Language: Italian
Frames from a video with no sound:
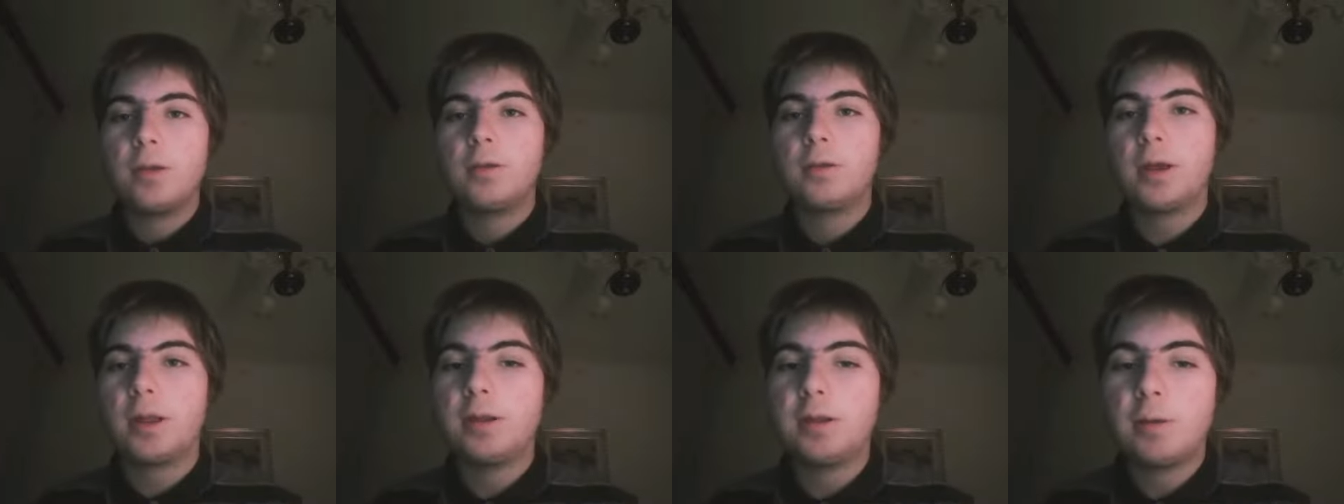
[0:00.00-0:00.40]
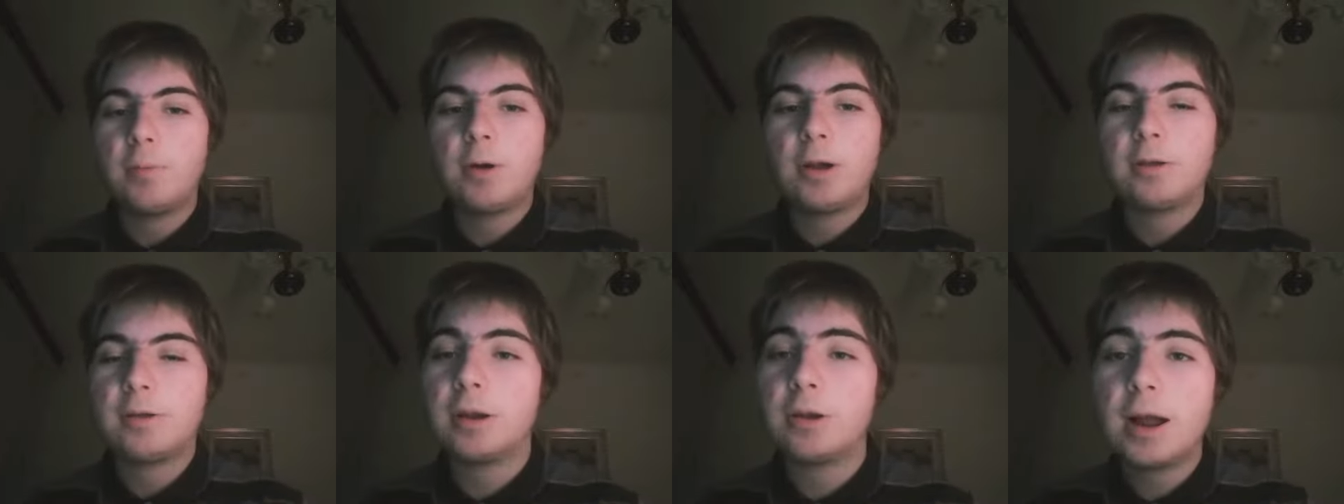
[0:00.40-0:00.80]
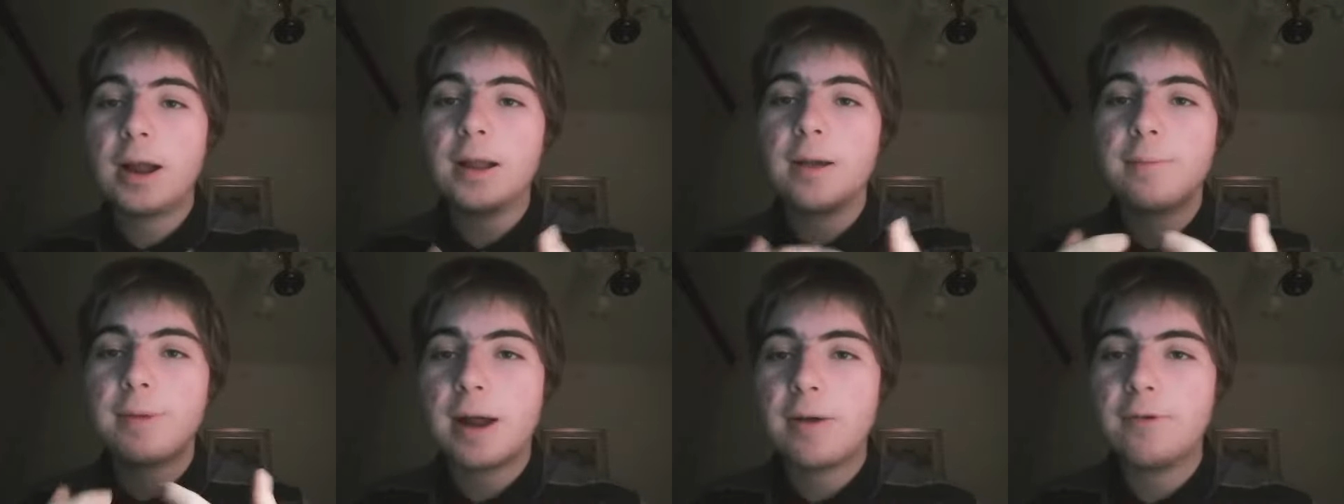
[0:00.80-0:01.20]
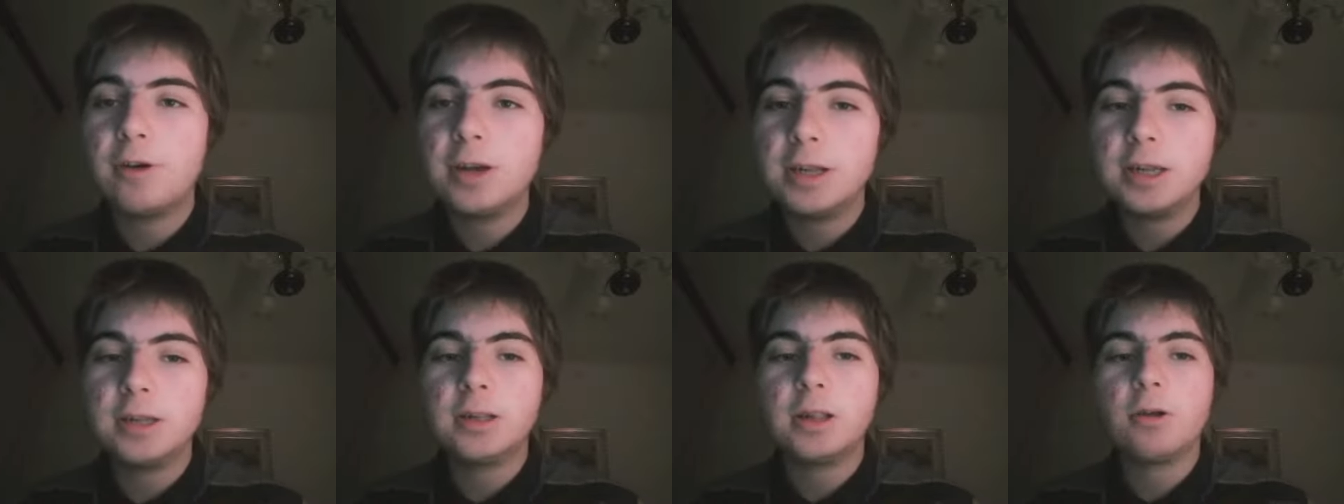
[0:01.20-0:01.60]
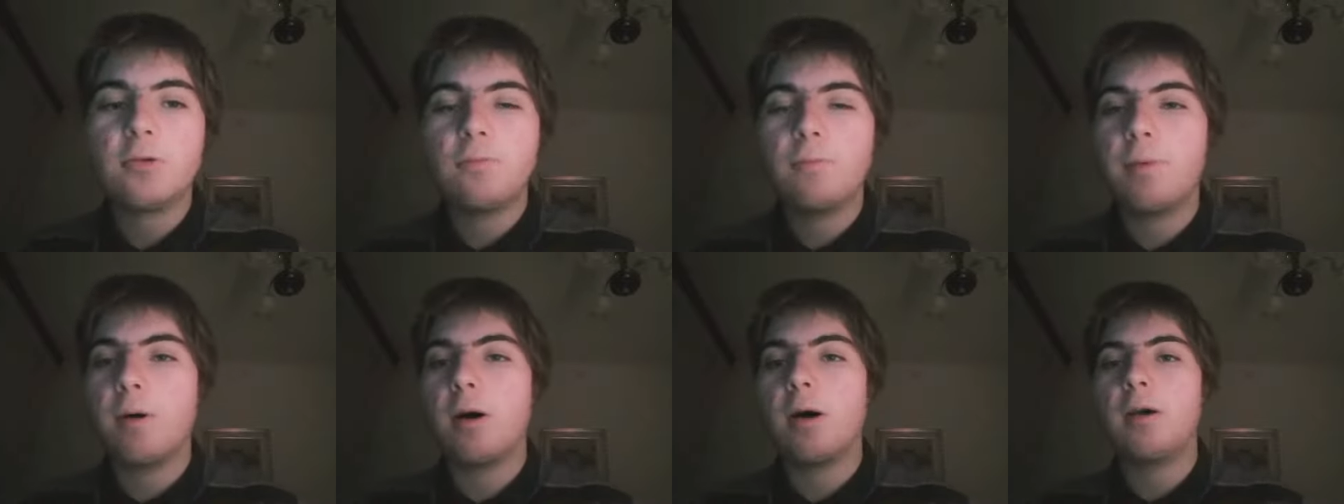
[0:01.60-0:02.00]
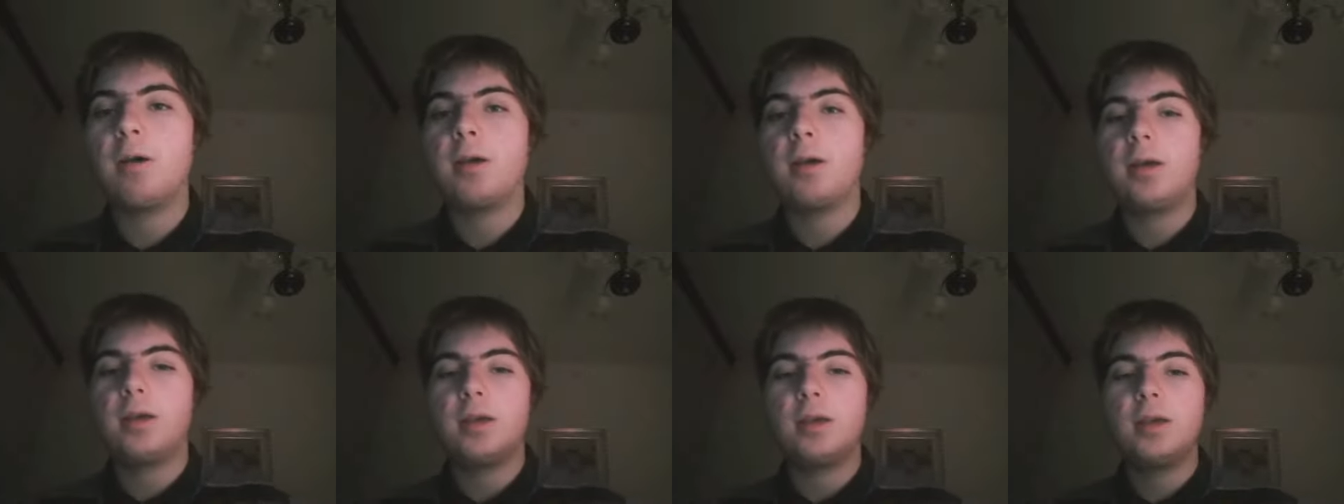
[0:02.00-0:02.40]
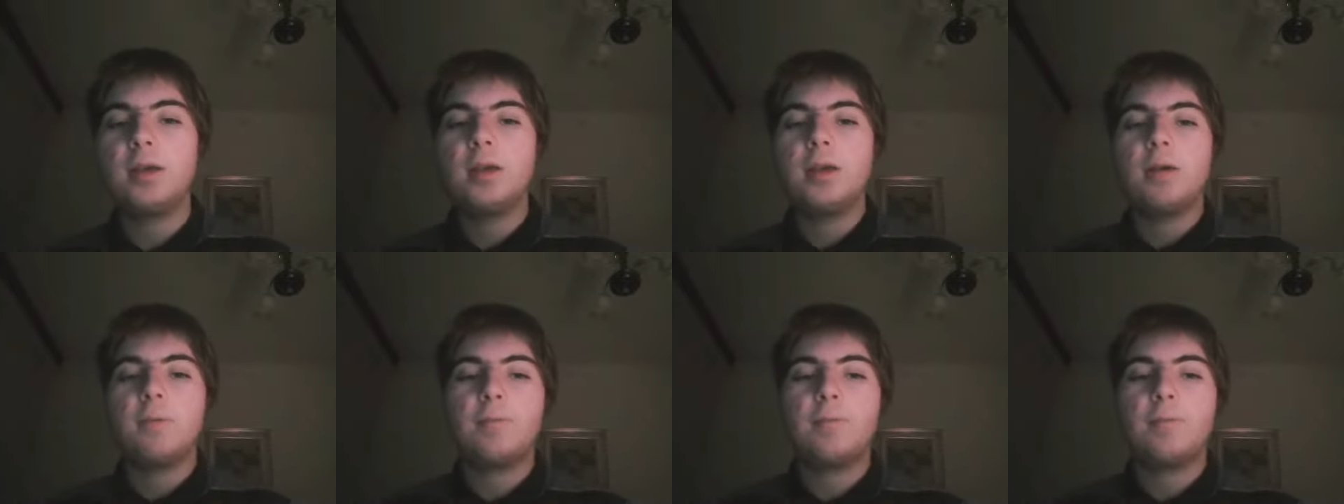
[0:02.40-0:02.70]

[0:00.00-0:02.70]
cioè diciamo che è stato anche bravo l'Inter un po' eh,